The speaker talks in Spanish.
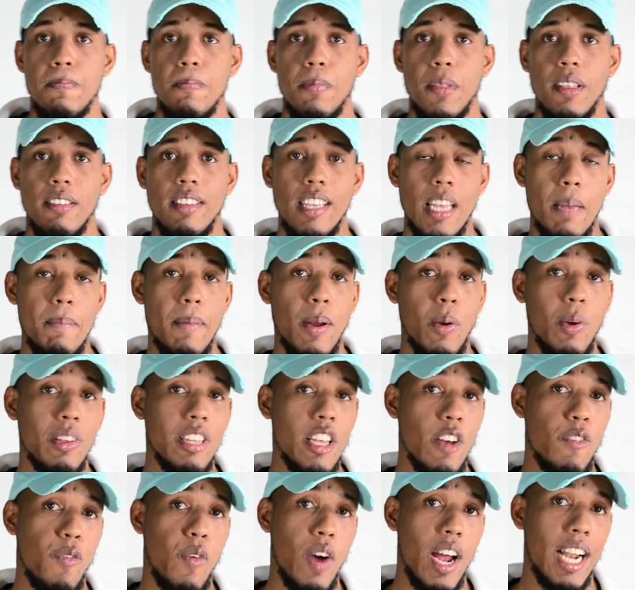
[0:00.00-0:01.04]
Sin embargo,
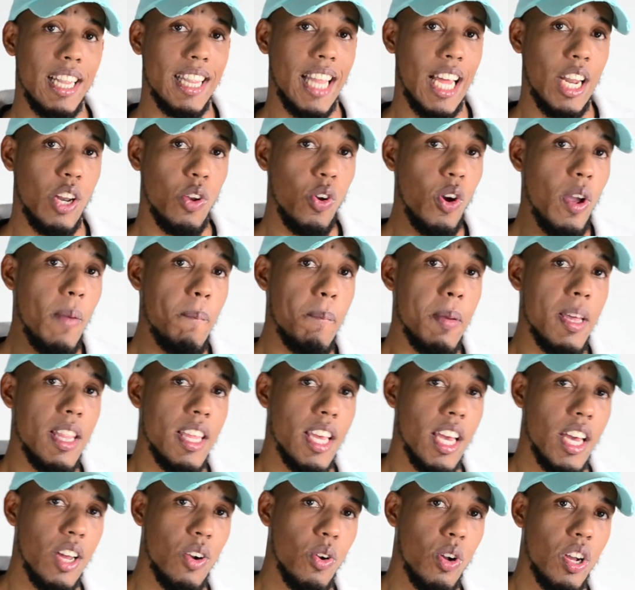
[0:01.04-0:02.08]
esas faltas no
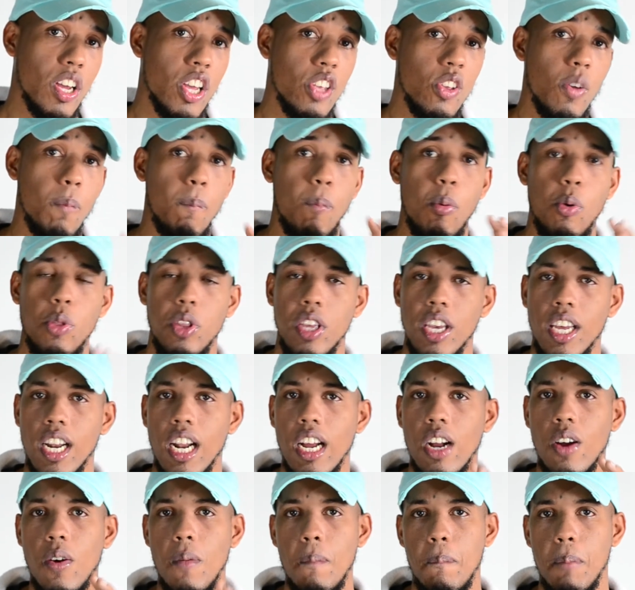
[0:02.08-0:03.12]
impidieron que ellos
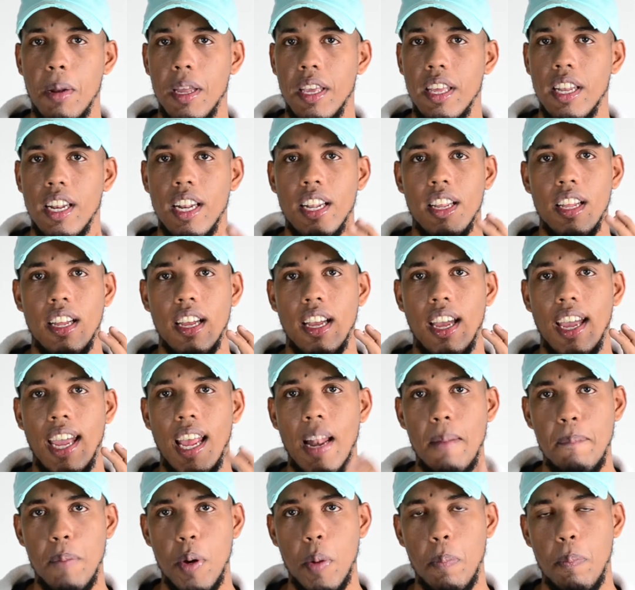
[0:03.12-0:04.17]
pudieran cumplir
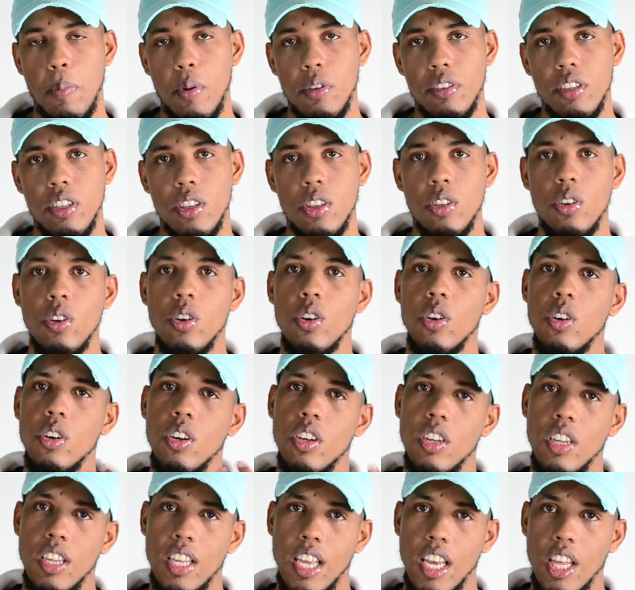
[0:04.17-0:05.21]
el propósito
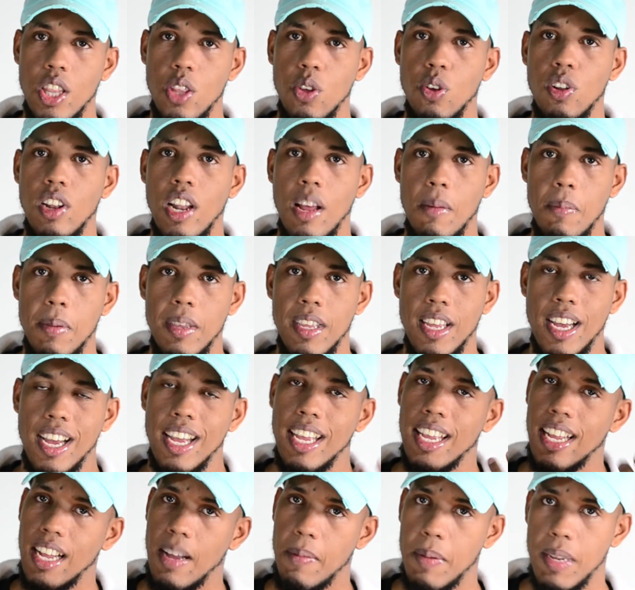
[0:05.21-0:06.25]
que Dios la había
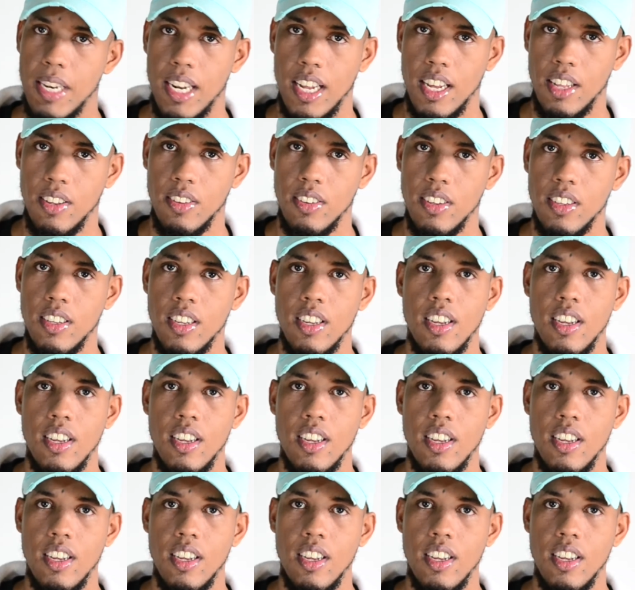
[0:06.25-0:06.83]
encaminado.